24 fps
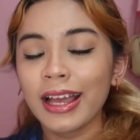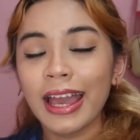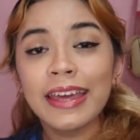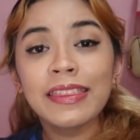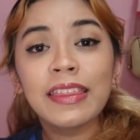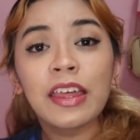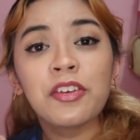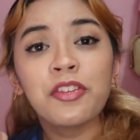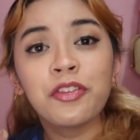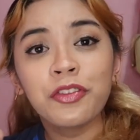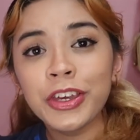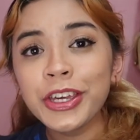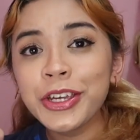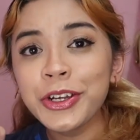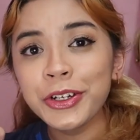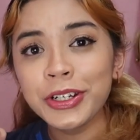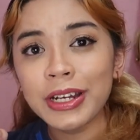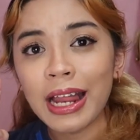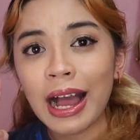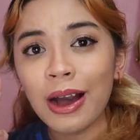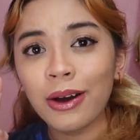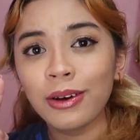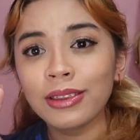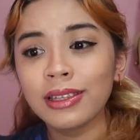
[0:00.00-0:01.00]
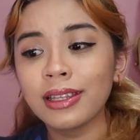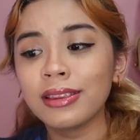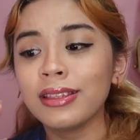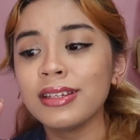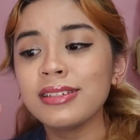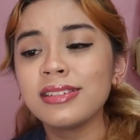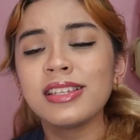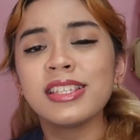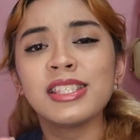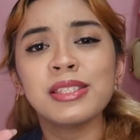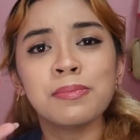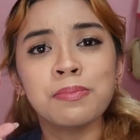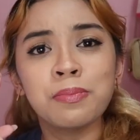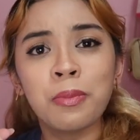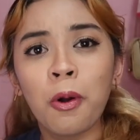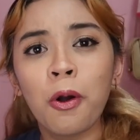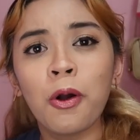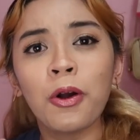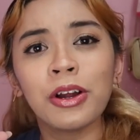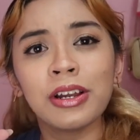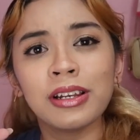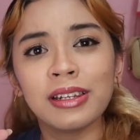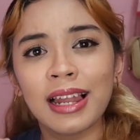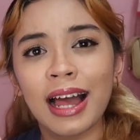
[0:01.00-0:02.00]
And I figured out this is
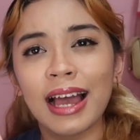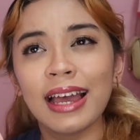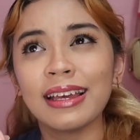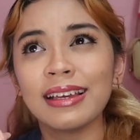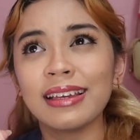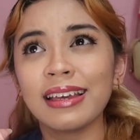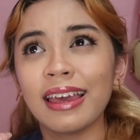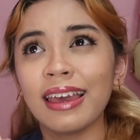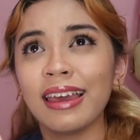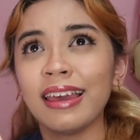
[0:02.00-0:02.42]
more like